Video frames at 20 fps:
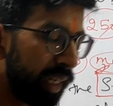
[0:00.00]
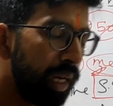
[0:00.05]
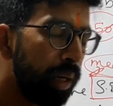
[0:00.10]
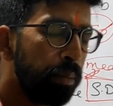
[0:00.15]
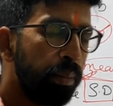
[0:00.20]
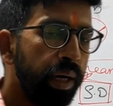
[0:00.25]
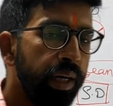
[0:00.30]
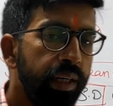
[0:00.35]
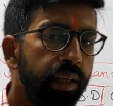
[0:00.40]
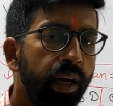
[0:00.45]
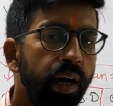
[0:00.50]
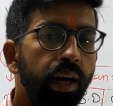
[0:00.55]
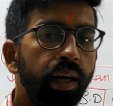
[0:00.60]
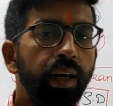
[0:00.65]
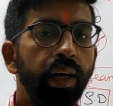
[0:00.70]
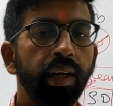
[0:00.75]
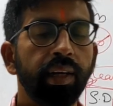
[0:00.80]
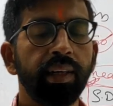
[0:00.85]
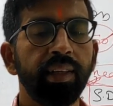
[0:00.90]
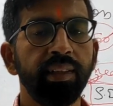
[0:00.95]
कि भाई
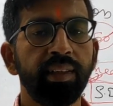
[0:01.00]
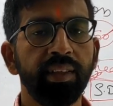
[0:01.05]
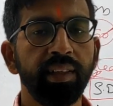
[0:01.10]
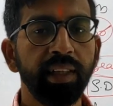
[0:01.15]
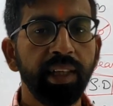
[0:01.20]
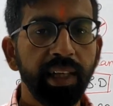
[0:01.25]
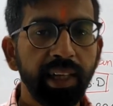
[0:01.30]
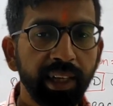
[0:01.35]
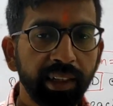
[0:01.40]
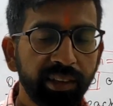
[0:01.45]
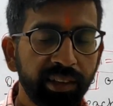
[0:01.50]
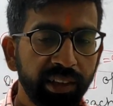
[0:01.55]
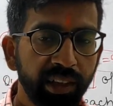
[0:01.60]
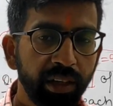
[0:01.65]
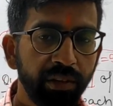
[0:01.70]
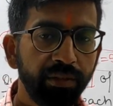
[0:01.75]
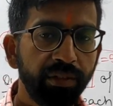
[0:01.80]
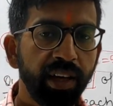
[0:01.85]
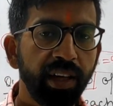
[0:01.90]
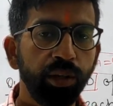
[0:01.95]
अगर किसी एक
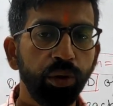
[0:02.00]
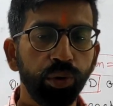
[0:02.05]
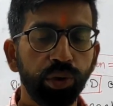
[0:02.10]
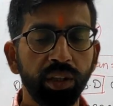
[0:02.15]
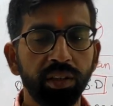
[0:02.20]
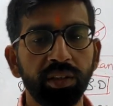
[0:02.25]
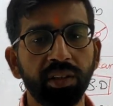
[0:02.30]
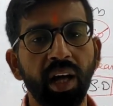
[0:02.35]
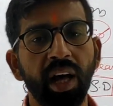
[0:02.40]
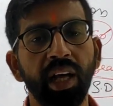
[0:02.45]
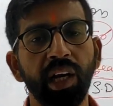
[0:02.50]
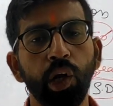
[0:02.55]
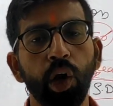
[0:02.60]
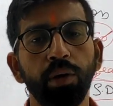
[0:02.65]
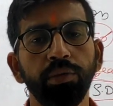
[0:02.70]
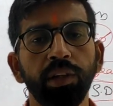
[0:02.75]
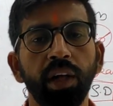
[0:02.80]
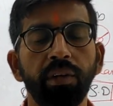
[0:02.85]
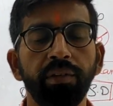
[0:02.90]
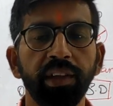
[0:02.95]
सेम वैल्यू से सारी
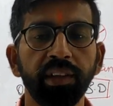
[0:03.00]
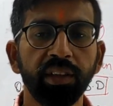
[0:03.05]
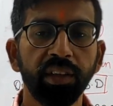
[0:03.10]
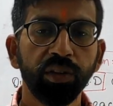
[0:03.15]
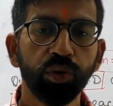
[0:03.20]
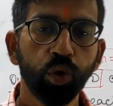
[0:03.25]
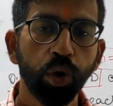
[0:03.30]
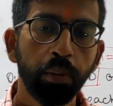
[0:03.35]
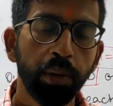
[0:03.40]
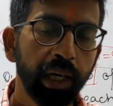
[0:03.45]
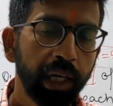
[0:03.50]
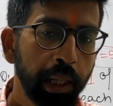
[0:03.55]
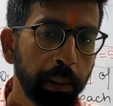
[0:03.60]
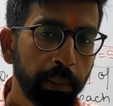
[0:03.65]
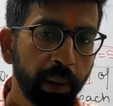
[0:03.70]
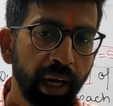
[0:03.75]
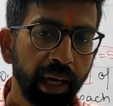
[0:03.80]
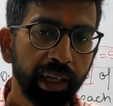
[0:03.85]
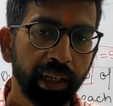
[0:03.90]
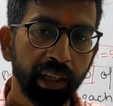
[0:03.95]
ऑब्जर्वेशंस को
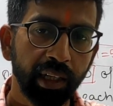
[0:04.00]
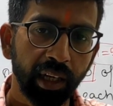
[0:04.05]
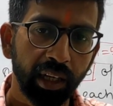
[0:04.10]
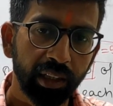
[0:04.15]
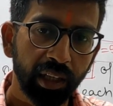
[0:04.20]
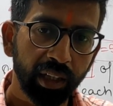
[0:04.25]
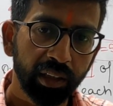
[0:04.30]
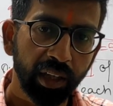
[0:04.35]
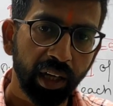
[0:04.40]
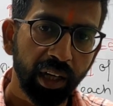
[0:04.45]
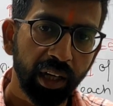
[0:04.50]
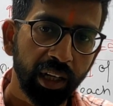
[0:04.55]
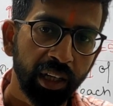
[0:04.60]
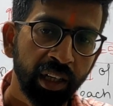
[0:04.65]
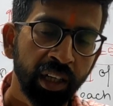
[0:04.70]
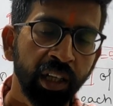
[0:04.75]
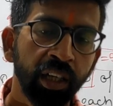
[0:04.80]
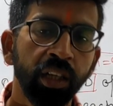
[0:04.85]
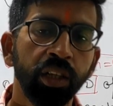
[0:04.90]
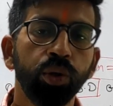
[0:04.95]
मल्टीप्लाई किया जाता
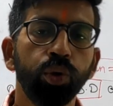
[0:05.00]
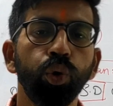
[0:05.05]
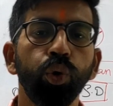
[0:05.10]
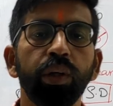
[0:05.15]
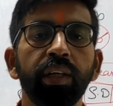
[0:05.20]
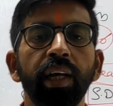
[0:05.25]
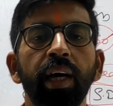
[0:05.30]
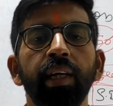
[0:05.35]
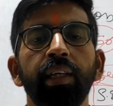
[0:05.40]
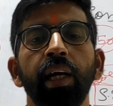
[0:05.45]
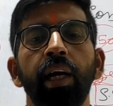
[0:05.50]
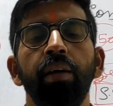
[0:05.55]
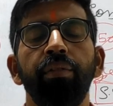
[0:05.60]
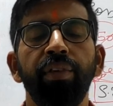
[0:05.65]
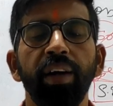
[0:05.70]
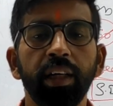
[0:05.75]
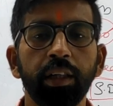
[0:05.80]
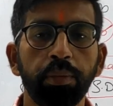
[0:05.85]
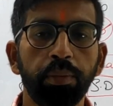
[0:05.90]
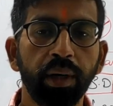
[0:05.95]
है तो क्या क्या
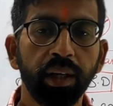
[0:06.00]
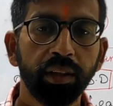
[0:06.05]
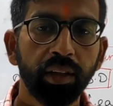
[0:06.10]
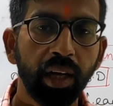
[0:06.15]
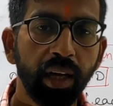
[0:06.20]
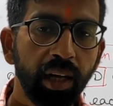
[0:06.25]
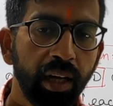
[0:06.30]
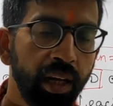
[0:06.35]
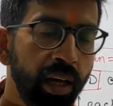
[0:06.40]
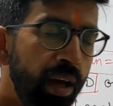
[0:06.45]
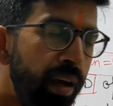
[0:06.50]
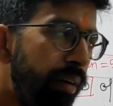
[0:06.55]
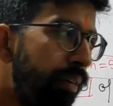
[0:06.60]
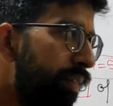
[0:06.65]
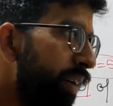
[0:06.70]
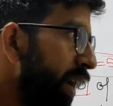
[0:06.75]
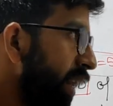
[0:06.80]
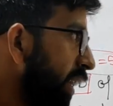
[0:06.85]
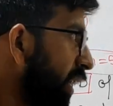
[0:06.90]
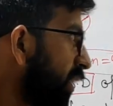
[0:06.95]
इफेक्ट पड़ता
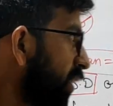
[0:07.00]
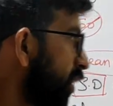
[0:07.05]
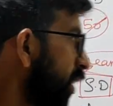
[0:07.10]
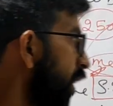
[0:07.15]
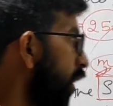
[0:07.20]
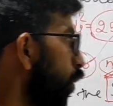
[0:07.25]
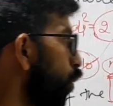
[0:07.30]
है वेरियंस